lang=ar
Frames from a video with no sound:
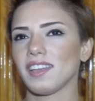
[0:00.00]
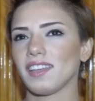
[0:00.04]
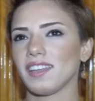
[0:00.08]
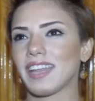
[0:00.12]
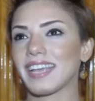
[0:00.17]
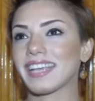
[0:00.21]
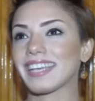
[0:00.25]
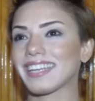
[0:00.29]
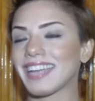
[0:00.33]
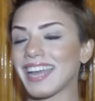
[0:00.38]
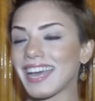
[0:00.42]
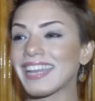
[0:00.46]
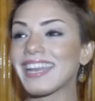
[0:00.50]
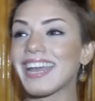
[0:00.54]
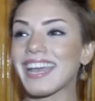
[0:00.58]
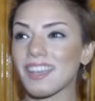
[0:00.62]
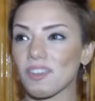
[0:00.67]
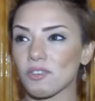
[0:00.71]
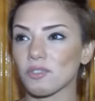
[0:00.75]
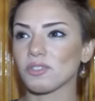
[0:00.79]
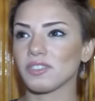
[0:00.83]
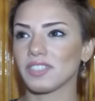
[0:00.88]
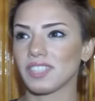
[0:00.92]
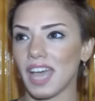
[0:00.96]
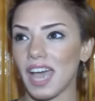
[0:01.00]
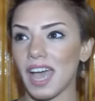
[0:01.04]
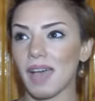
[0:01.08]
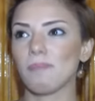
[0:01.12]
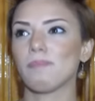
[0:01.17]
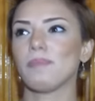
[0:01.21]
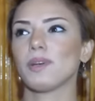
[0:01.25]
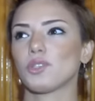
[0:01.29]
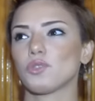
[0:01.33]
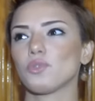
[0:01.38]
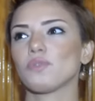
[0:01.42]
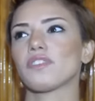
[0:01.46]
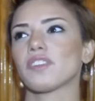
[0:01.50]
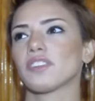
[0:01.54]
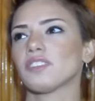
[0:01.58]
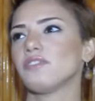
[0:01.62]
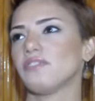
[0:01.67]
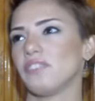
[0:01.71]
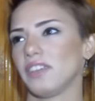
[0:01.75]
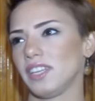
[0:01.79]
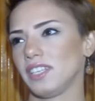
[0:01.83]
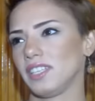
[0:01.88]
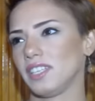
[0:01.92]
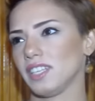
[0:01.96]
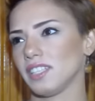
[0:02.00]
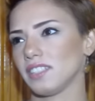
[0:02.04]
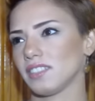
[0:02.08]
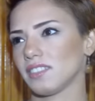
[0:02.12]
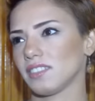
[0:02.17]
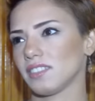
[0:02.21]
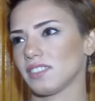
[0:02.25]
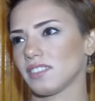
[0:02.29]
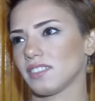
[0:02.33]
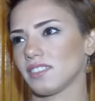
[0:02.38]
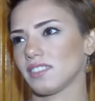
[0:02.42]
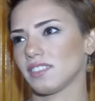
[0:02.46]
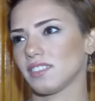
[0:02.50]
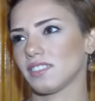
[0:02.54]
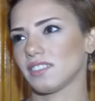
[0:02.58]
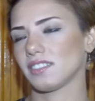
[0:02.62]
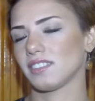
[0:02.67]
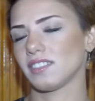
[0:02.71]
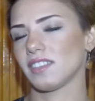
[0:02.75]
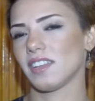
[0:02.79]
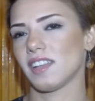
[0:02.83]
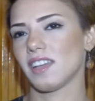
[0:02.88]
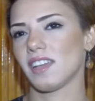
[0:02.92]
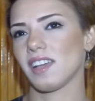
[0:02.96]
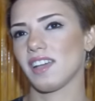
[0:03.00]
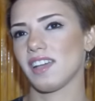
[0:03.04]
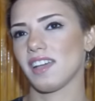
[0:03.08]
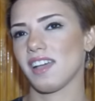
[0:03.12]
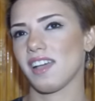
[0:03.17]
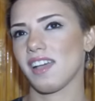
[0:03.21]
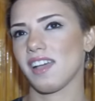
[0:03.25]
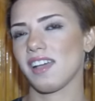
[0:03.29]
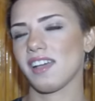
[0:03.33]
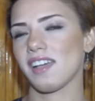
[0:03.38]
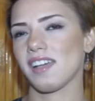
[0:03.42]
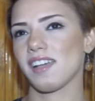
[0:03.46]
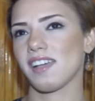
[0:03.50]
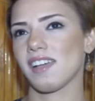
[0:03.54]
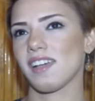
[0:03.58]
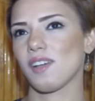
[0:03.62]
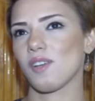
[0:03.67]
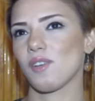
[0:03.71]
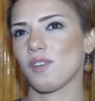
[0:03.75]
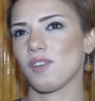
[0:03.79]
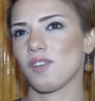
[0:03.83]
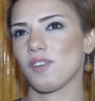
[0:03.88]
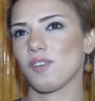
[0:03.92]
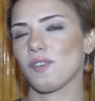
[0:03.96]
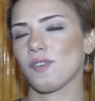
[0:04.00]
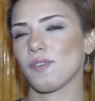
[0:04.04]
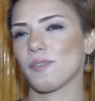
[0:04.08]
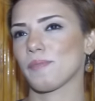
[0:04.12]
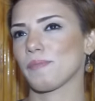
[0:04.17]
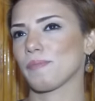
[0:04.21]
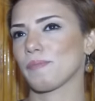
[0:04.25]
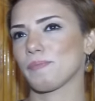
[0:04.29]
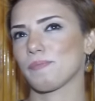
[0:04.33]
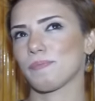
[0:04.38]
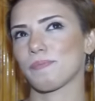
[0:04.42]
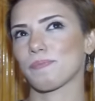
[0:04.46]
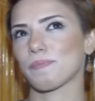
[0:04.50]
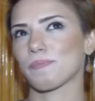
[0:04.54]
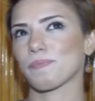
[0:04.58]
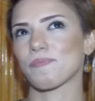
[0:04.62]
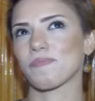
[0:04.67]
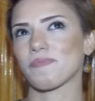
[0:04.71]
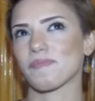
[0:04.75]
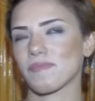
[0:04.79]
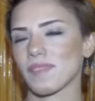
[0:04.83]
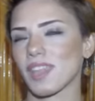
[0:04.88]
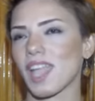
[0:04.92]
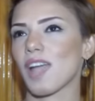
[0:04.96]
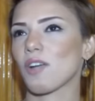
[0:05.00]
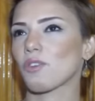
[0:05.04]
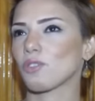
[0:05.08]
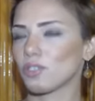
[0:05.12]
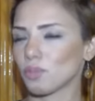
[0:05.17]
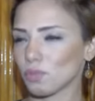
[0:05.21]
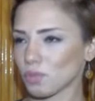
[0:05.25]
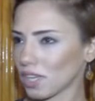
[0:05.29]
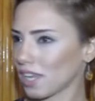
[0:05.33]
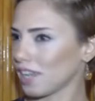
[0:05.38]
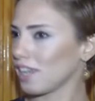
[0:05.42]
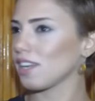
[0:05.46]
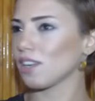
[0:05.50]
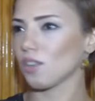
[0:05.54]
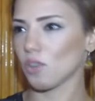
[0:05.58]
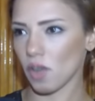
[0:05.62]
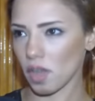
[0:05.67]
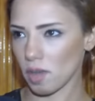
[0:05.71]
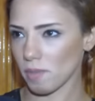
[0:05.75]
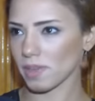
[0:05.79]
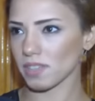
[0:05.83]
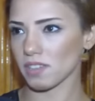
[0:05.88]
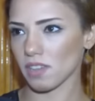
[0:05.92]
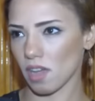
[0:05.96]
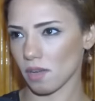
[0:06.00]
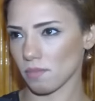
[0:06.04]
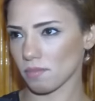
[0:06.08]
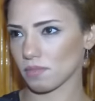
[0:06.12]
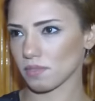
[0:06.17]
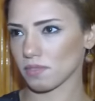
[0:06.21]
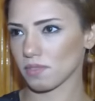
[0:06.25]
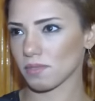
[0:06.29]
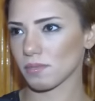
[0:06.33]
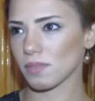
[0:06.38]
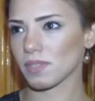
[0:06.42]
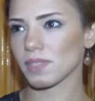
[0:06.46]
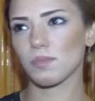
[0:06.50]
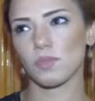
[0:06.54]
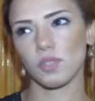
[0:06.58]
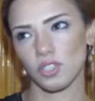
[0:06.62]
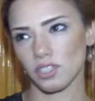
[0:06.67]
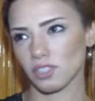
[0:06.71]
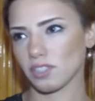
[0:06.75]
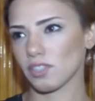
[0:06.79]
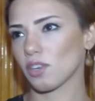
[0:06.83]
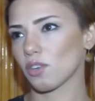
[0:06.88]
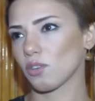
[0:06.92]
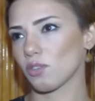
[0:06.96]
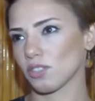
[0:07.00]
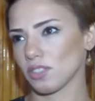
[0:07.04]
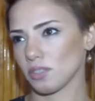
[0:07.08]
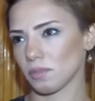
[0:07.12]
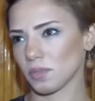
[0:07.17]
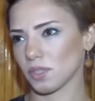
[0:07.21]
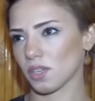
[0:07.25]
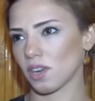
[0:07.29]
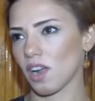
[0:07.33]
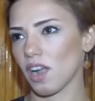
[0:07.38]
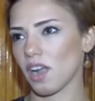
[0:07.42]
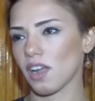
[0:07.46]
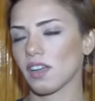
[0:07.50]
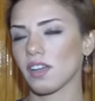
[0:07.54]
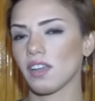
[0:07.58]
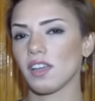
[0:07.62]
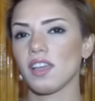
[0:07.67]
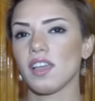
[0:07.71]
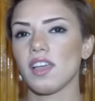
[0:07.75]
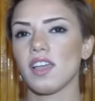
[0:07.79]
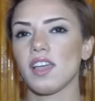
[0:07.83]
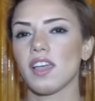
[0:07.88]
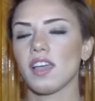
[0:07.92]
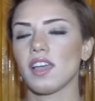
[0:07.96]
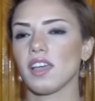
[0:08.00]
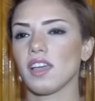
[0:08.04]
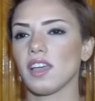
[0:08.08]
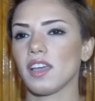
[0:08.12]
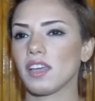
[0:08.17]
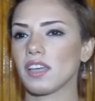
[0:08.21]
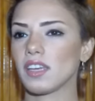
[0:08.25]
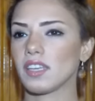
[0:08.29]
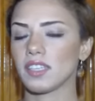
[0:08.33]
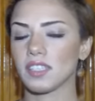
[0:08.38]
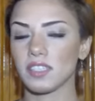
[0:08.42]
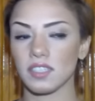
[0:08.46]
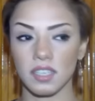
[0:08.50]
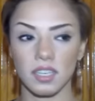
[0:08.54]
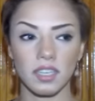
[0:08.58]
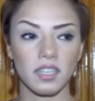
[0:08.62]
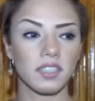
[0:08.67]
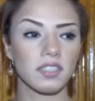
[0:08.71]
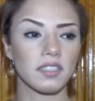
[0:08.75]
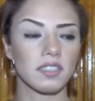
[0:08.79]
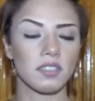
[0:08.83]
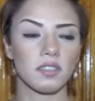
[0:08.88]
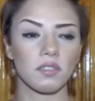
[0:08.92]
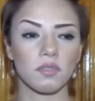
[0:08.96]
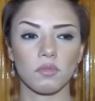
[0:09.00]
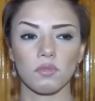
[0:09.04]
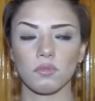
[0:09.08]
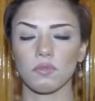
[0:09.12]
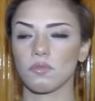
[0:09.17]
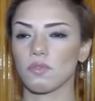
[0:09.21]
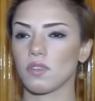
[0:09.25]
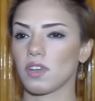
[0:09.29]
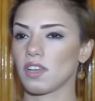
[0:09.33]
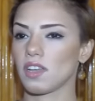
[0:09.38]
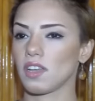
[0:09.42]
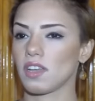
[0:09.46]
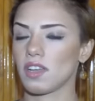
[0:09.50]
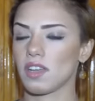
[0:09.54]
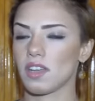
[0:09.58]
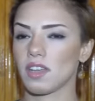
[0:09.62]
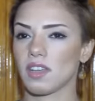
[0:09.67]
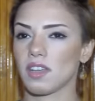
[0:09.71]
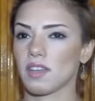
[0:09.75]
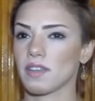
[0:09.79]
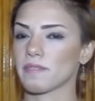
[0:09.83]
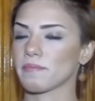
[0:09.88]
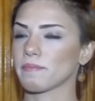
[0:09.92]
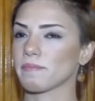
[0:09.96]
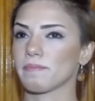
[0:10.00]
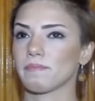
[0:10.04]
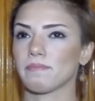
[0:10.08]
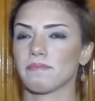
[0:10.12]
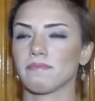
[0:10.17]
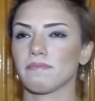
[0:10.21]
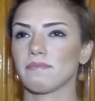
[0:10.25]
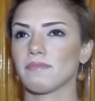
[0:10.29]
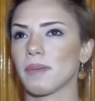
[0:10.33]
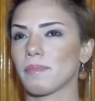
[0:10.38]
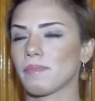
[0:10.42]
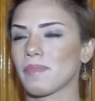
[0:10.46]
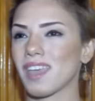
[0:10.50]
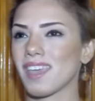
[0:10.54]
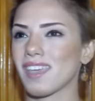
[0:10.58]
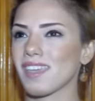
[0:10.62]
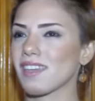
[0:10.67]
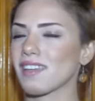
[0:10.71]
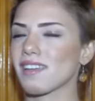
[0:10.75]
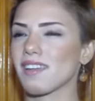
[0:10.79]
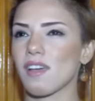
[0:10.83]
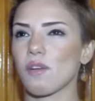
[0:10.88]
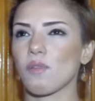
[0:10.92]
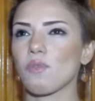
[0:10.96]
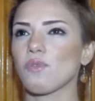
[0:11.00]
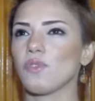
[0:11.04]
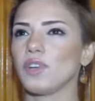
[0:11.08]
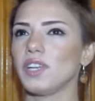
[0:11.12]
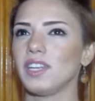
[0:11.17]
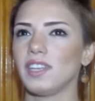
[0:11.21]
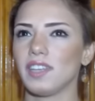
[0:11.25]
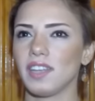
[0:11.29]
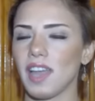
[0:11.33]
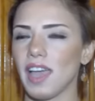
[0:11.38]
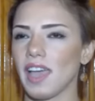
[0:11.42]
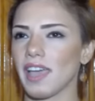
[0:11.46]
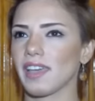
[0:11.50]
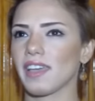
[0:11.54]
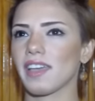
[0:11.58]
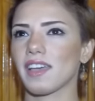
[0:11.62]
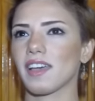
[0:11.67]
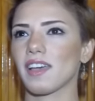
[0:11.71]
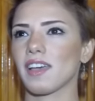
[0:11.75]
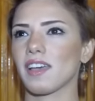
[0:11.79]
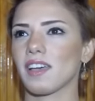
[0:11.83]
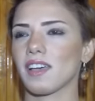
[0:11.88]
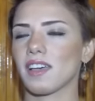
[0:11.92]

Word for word: لكن انا كنت حابه اشوف رد فعل الناس آه كنت متخيله انه هيبقى صعب بس مش الدرجات بصراحه آه نزلت و آه مبدئيا اول حاجه